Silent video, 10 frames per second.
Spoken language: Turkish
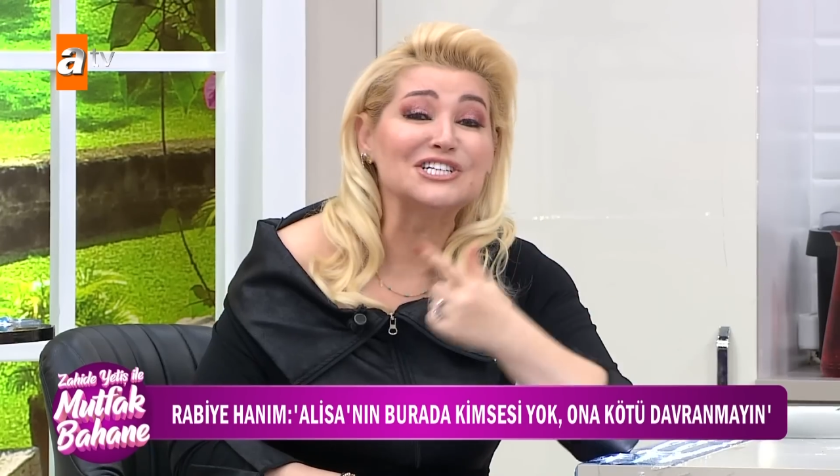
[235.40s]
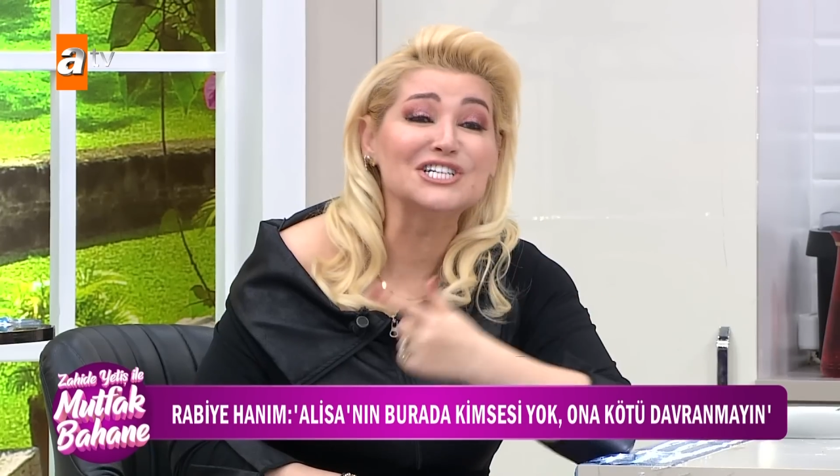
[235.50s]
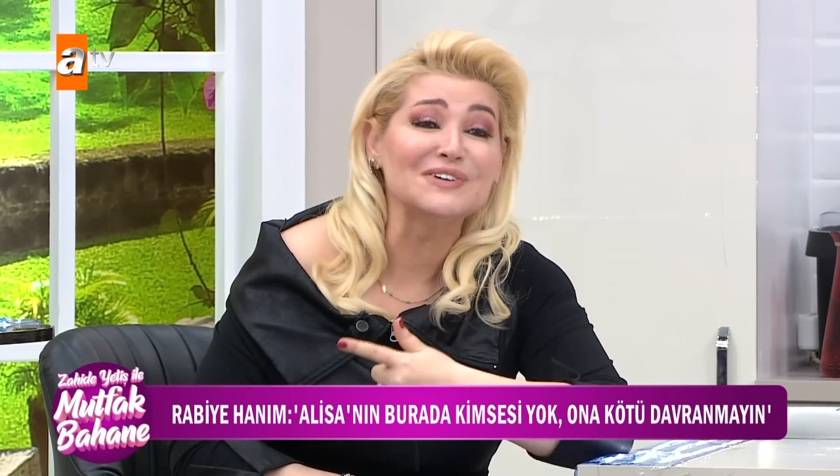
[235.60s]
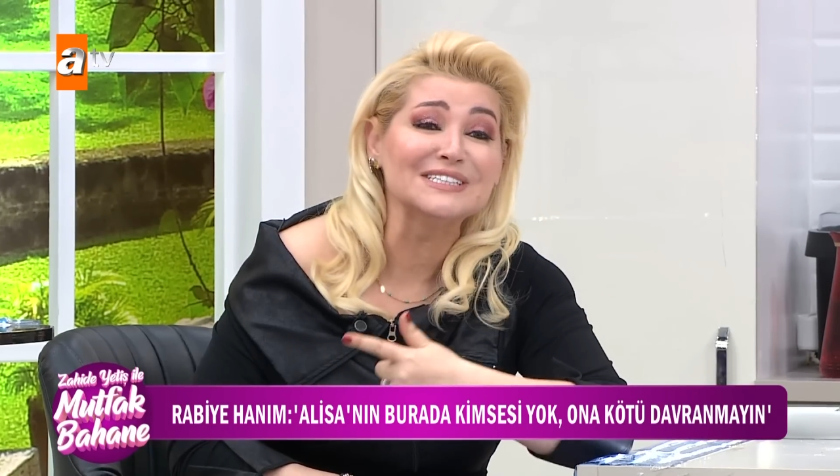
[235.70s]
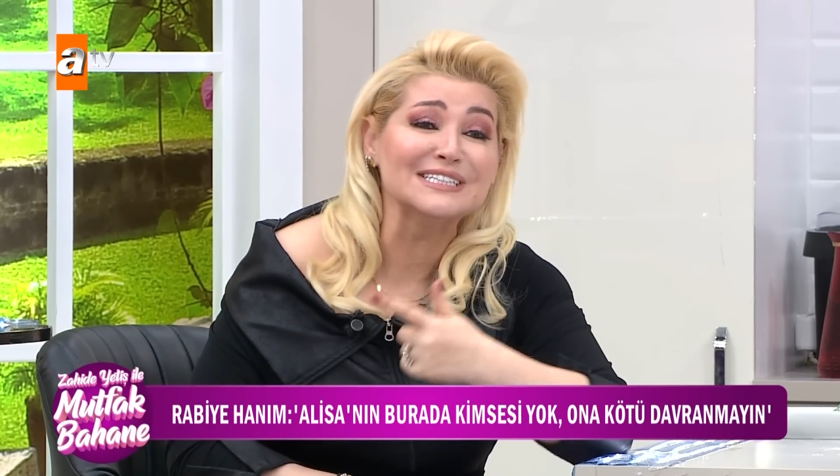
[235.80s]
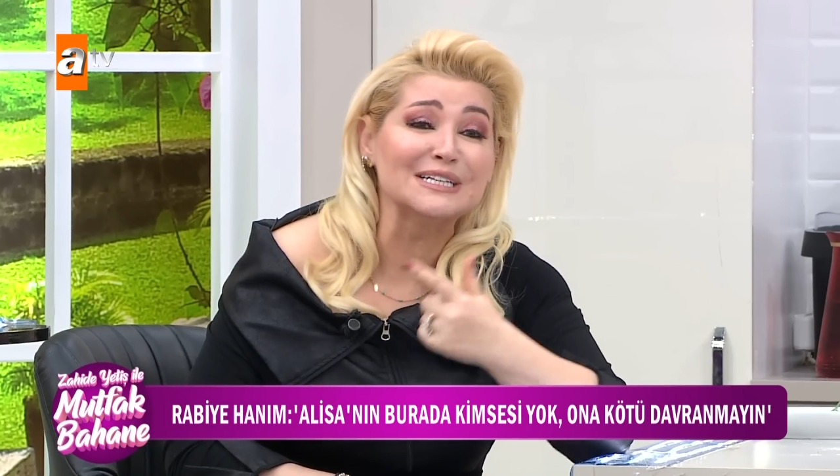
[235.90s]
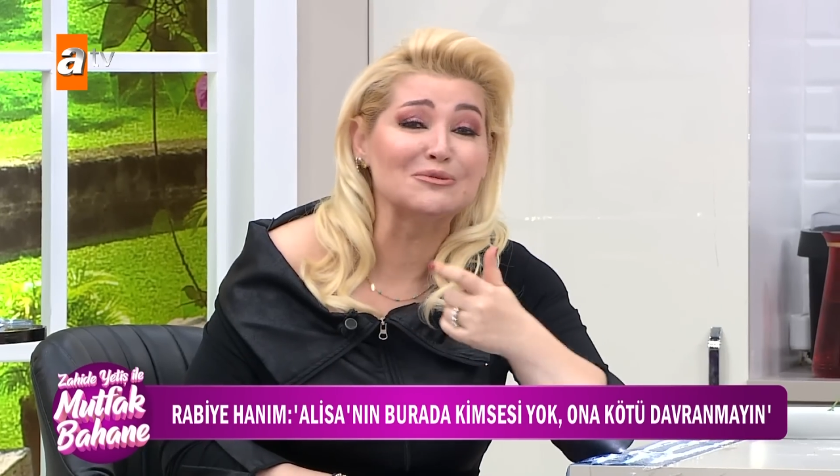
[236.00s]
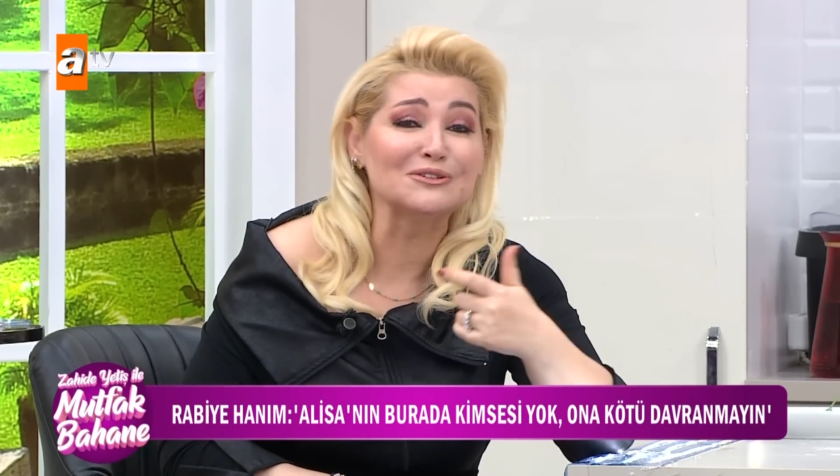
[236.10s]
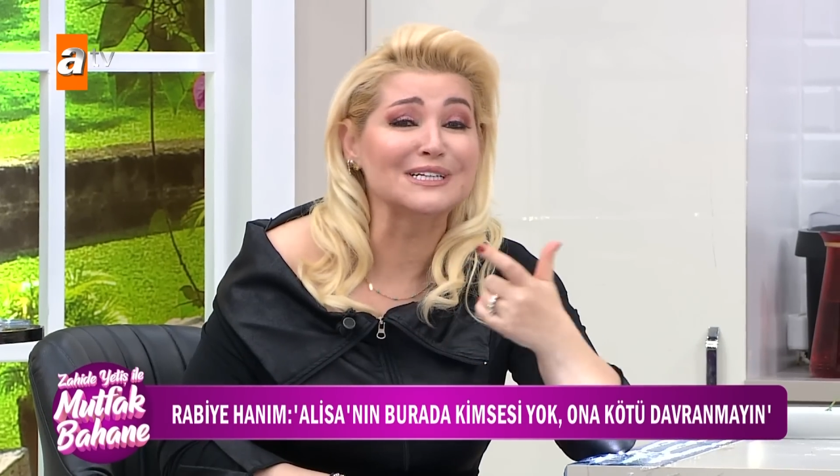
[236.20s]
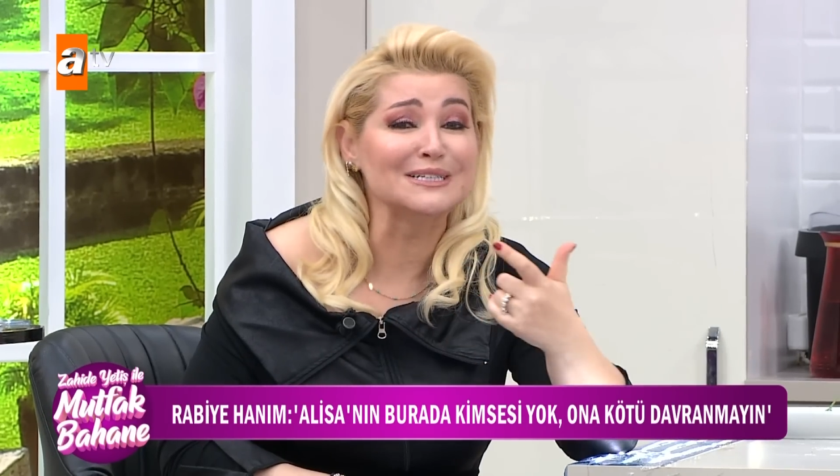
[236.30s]
Şiva'nın da
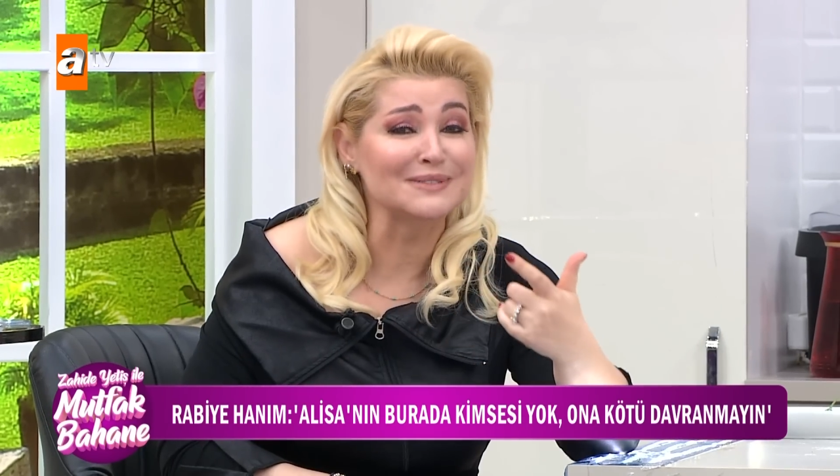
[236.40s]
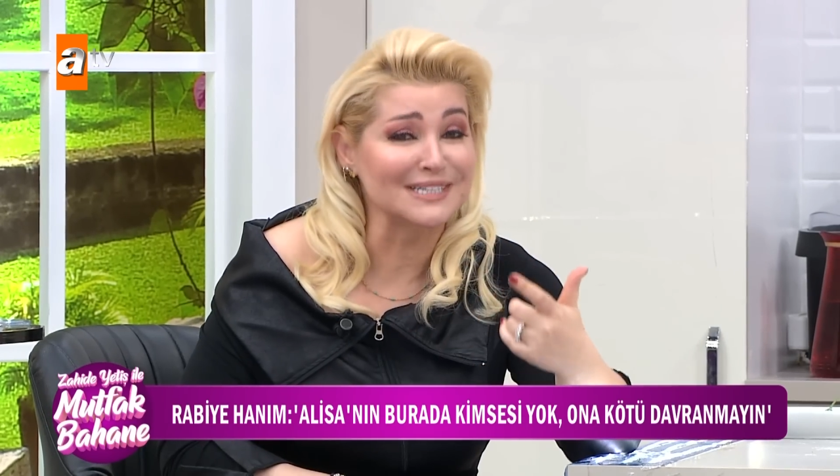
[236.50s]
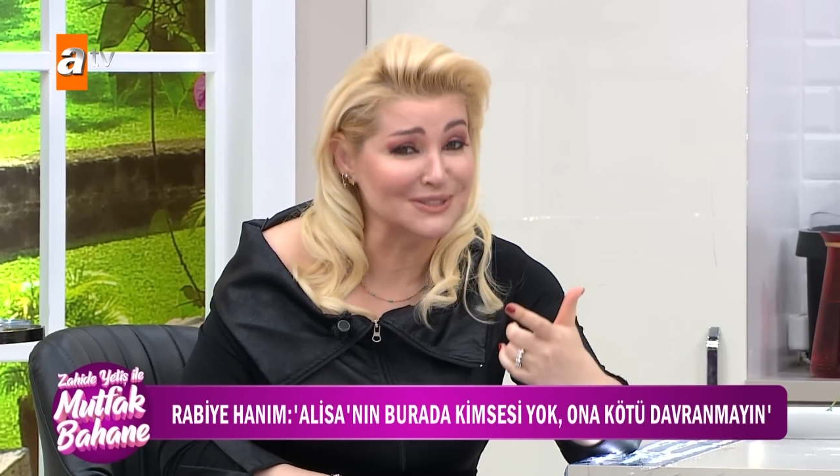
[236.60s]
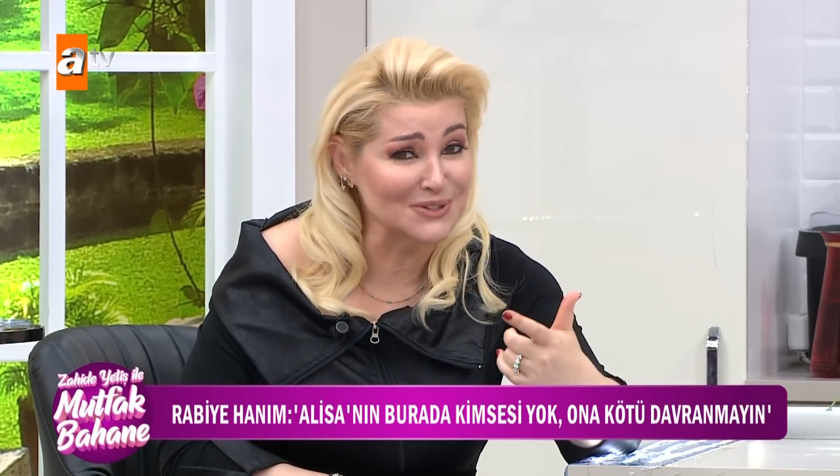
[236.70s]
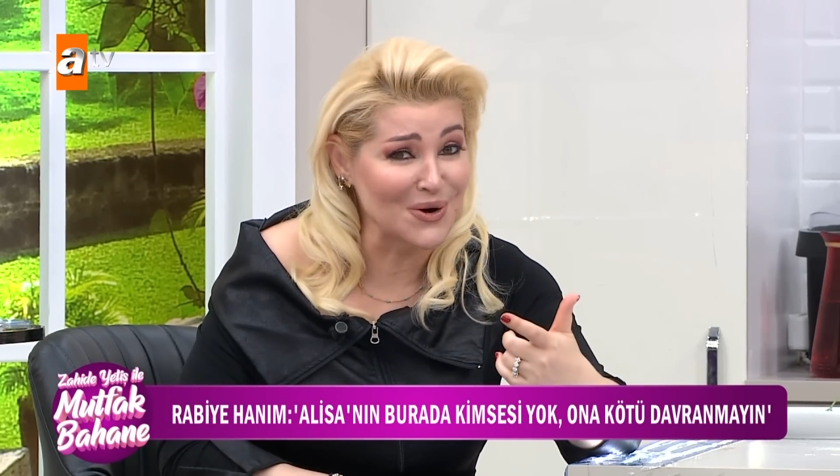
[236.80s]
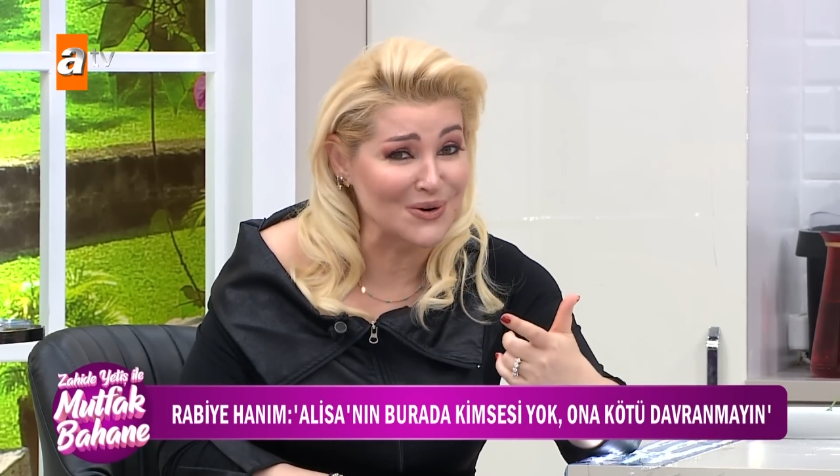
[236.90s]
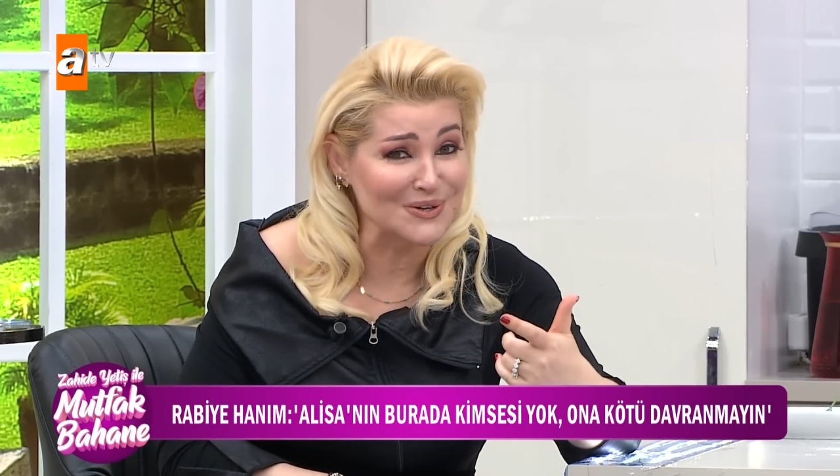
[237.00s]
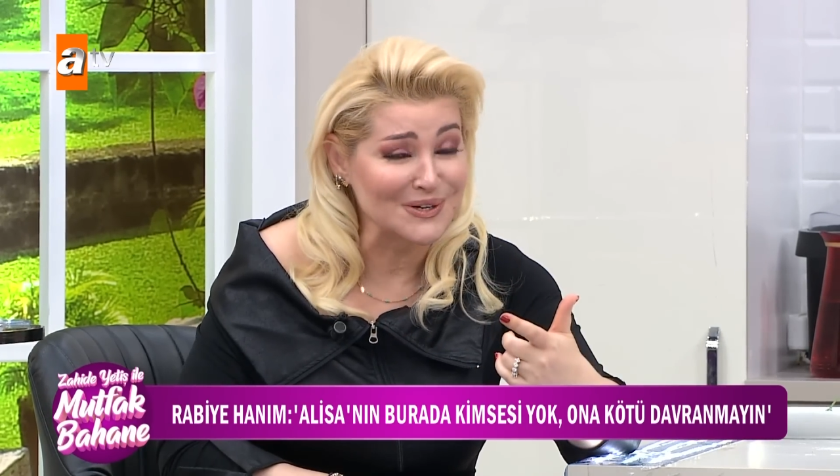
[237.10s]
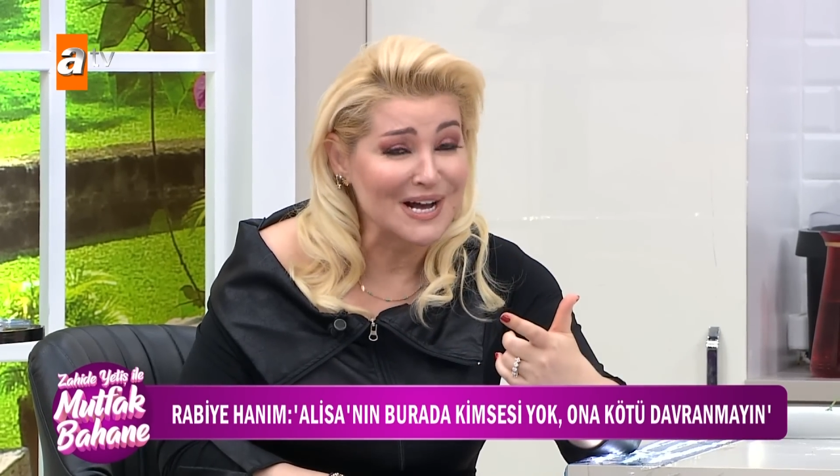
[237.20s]
burada kimsesi yok.